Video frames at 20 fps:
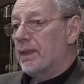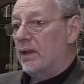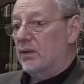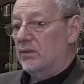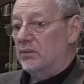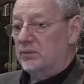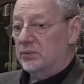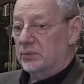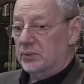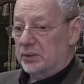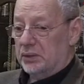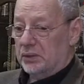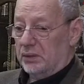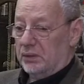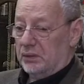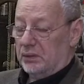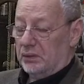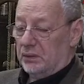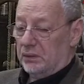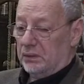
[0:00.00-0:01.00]
Вот.
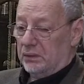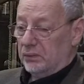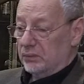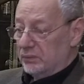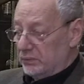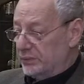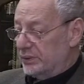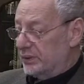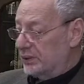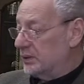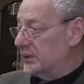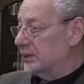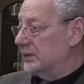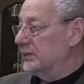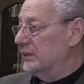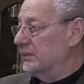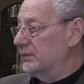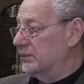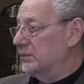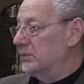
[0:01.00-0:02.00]
И, ну, вот это
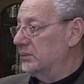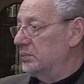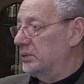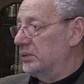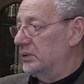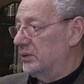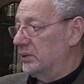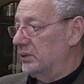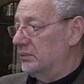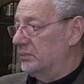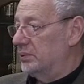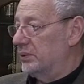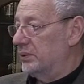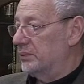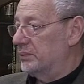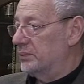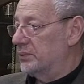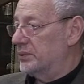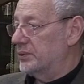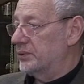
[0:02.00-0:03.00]
основное было,
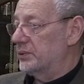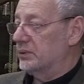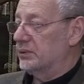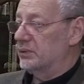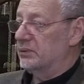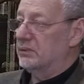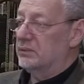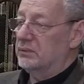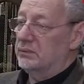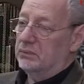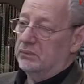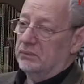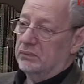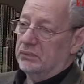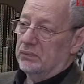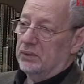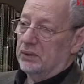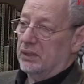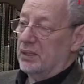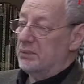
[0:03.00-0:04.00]
потому что
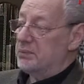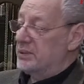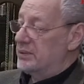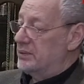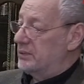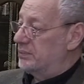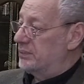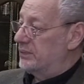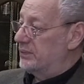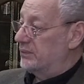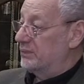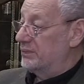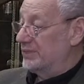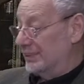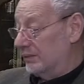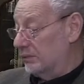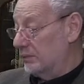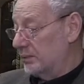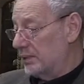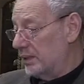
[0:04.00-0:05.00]
комедии перевел. В
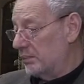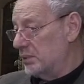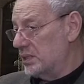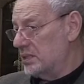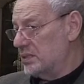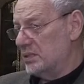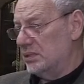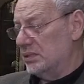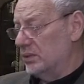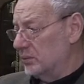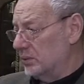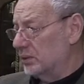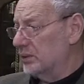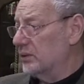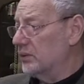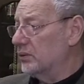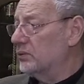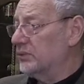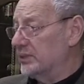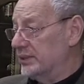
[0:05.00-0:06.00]
основном комедии, не
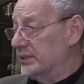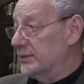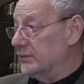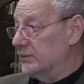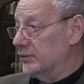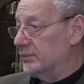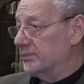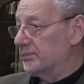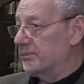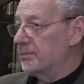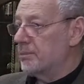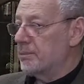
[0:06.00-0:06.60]
только, но в основном.